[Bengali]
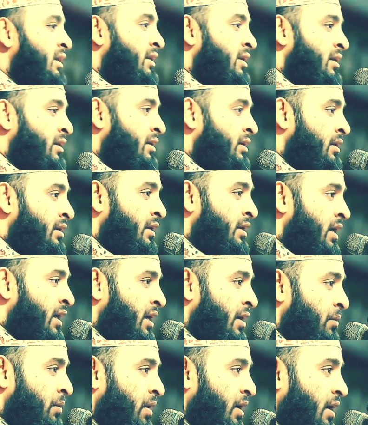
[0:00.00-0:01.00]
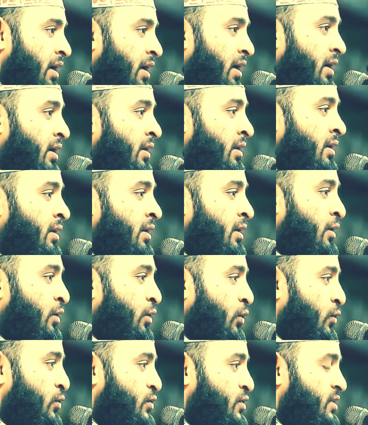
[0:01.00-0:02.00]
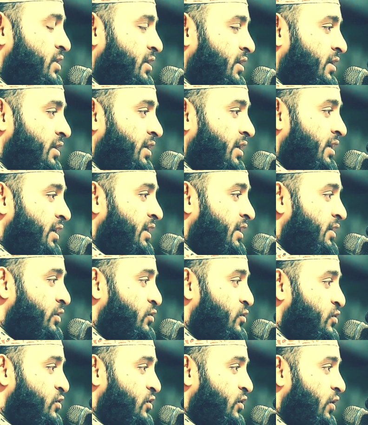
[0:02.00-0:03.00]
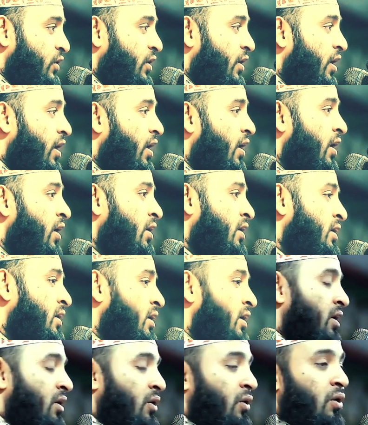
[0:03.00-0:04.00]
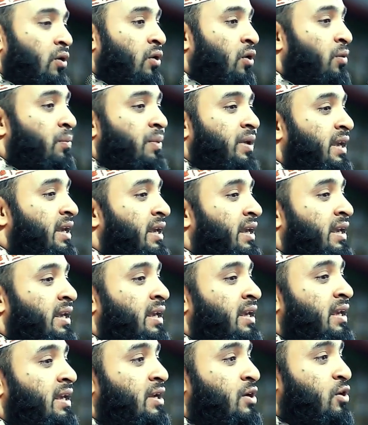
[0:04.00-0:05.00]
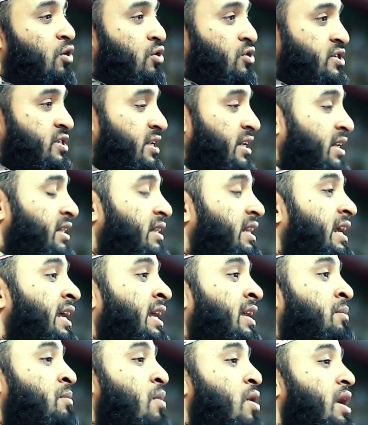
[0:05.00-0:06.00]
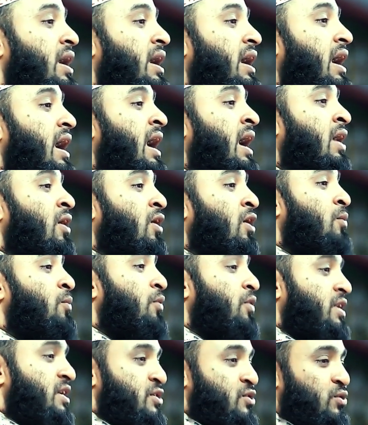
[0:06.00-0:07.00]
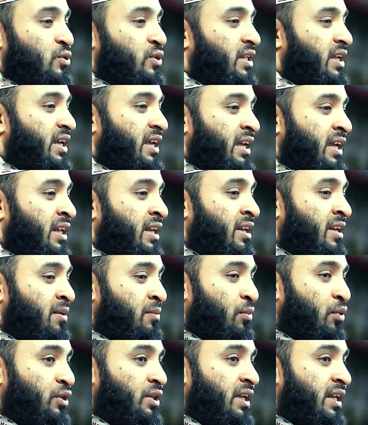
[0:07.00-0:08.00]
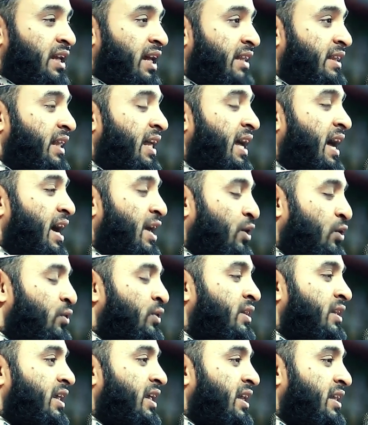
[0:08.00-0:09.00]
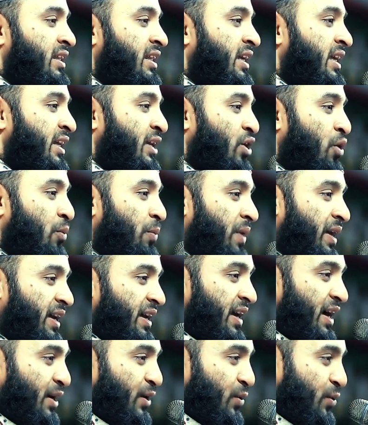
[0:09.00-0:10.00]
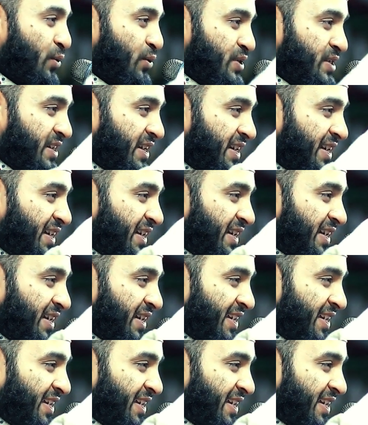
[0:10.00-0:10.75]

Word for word: إن مع العسر يسرا ও নবী কষ্টের দিন মক্কায় অল্প কিছু দিন মদিনাতে আনন্দের দিন অপেক্ষা করছে